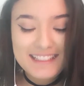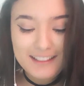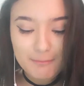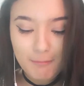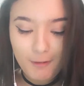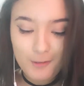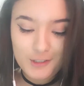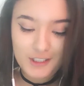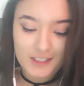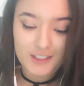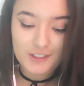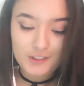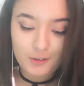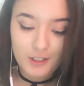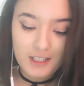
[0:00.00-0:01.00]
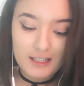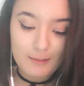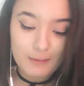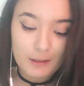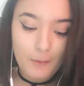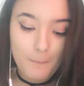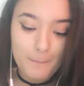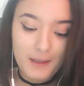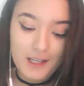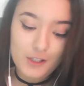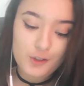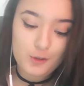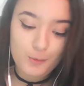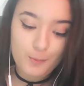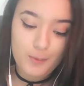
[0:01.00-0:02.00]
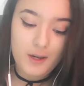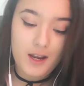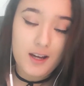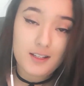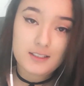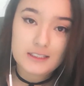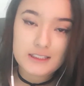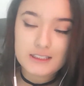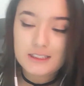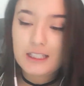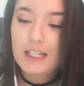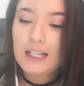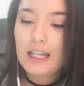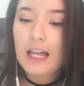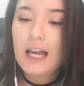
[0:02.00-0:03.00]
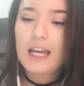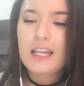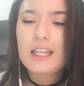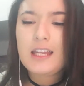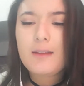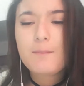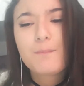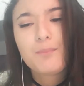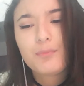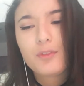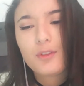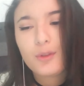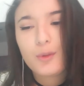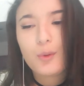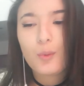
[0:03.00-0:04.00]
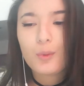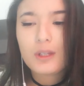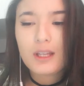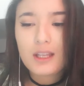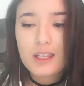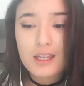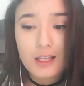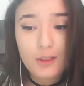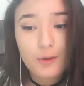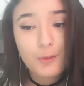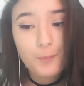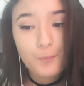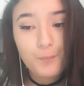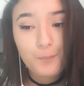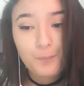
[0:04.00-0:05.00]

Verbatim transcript: e bom, gente, eu queria mandar um beijo pra underline Duda Guido.